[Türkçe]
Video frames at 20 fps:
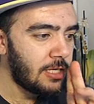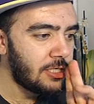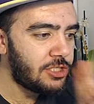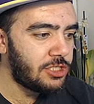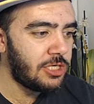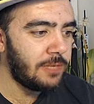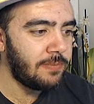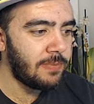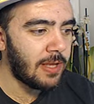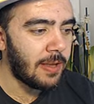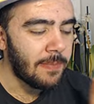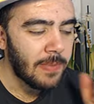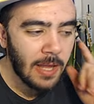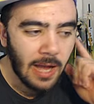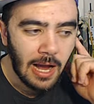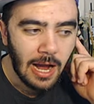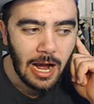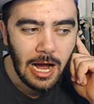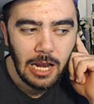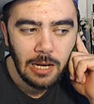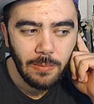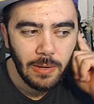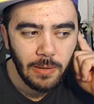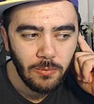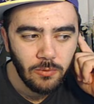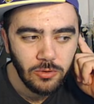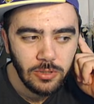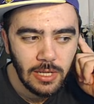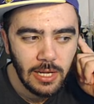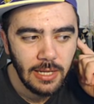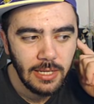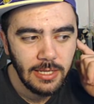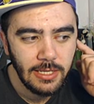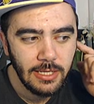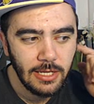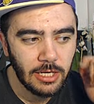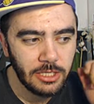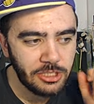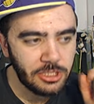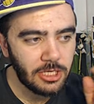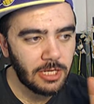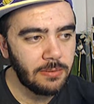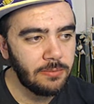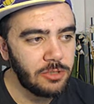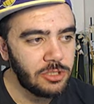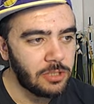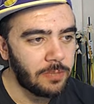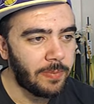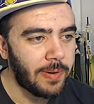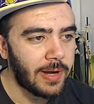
Şimdi Alba burada yaşlanmıştı.